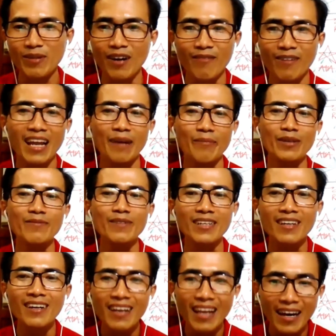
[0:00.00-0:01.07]
không cần phải làm những
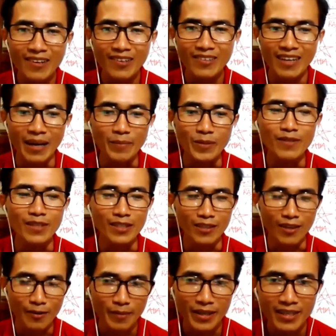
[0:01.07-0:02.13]
việc lớn lao đâu làm những việc
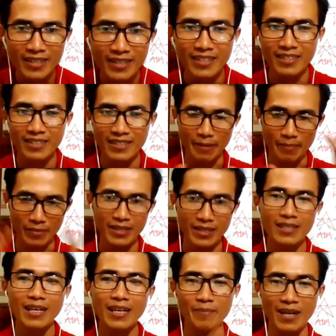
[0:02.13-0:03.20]
nhỏ bé lặp
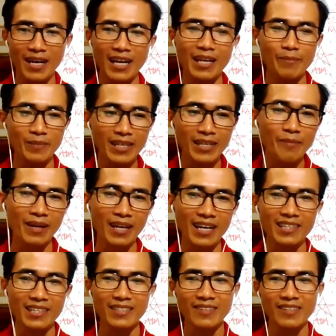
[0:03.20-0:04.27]
đi lặp lại lặp đi lặp
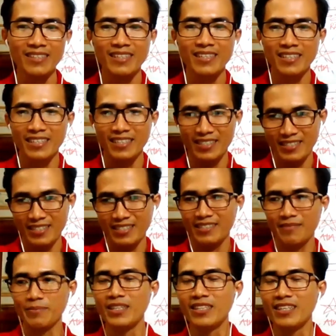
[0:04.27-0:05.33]
lại thôi
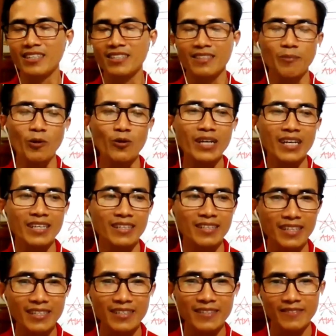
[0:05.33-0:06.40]
bình thường thì mỗi ngày
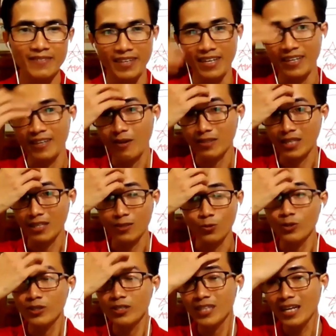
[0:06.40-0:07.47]
như thế à, hoàn thành
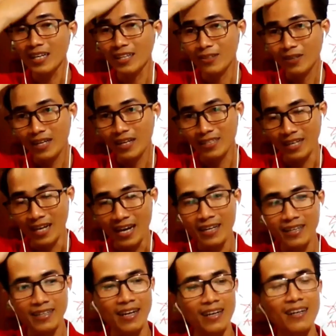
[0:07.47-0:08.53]
chuỗi thử thách này thôi anh chị
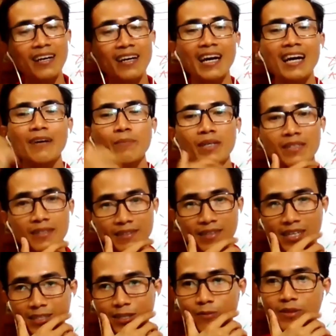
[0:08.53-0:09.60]
đã đã rất là khác biệt
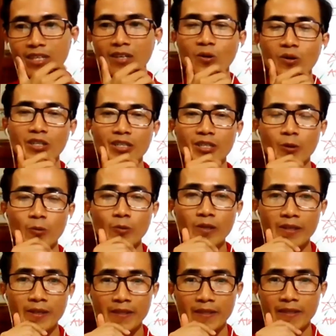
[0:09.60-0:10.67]
à, so với cái con người cũ
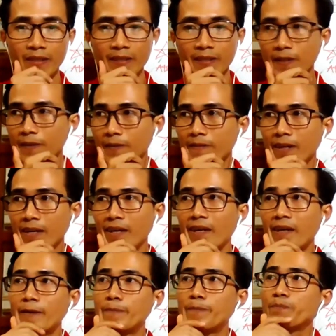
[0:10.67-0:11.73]
rồi
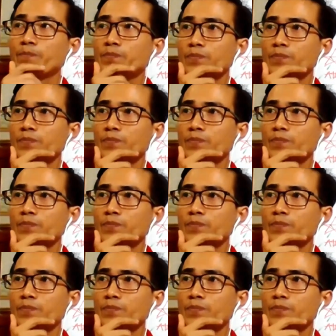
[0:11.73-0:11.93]
và